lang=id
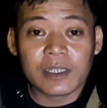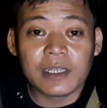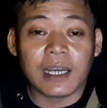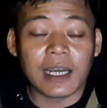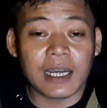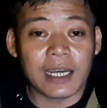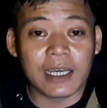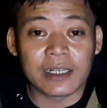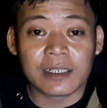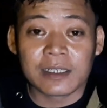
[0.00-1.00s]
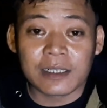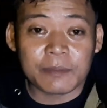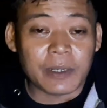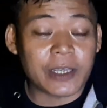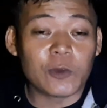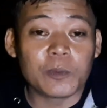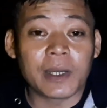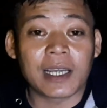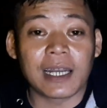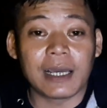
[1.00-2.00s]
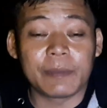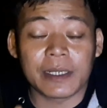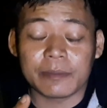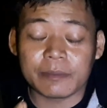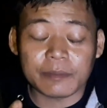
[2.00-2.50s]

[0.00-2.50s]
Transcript: dan pakai umpan kalamah